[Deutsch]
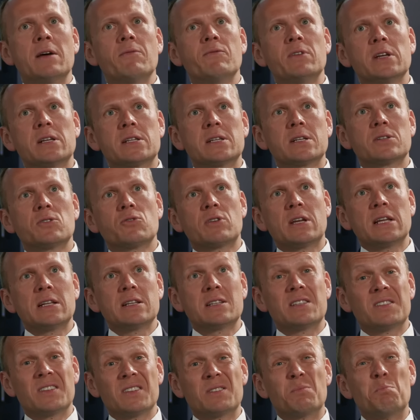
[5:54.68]
haben wir gesagt, okay,
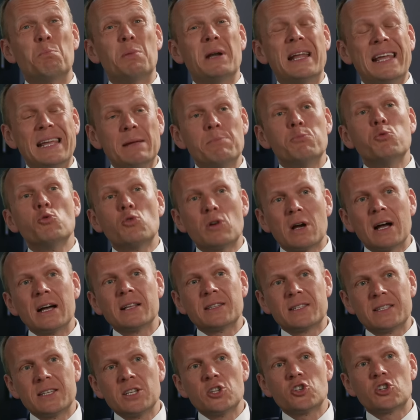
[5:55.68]
das, das Playbook
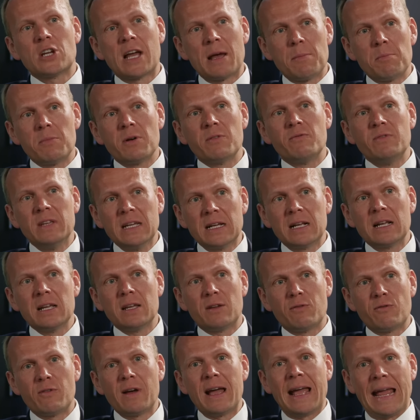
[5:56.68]
hat sich scheinbar
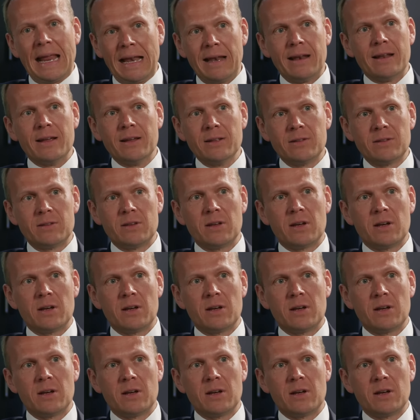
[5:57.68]
wirklich verändert.